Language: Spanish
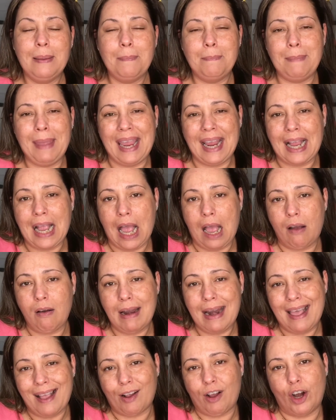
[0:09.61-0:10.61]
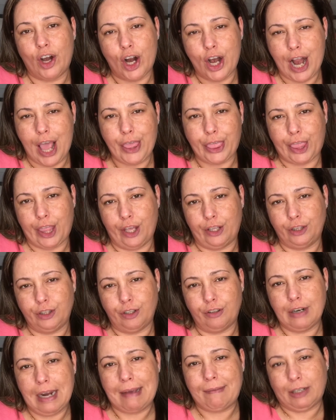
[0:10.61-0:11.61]
Me cago en la coronación
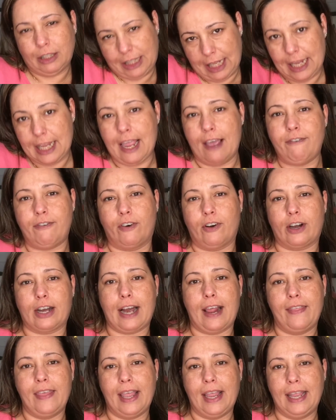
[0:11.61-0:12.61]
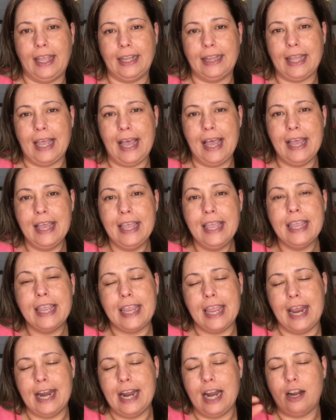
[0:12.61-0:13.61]
de una botella guita
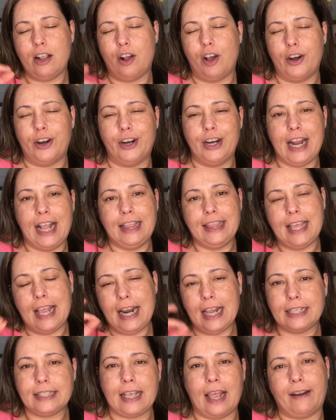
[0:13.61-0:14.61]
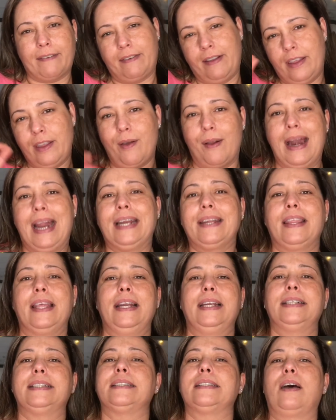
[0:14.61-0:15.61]
y en el coronel de las albiñuelas
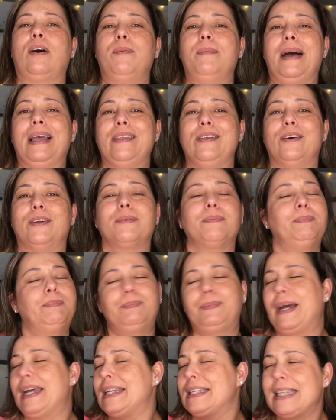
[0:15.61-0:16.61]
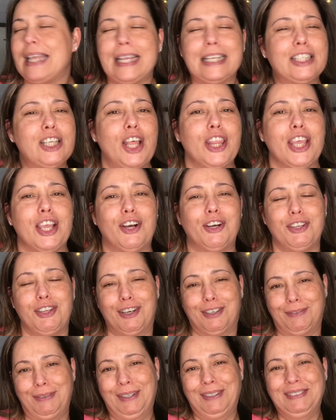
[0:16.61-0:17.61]
del Estado Mayor. Pues eso digo
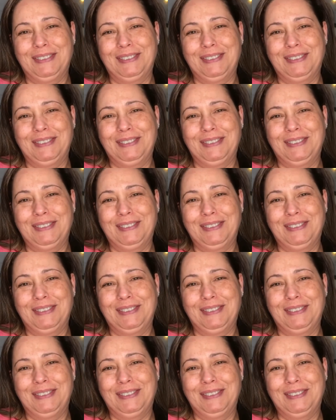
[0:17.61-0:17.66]
yo.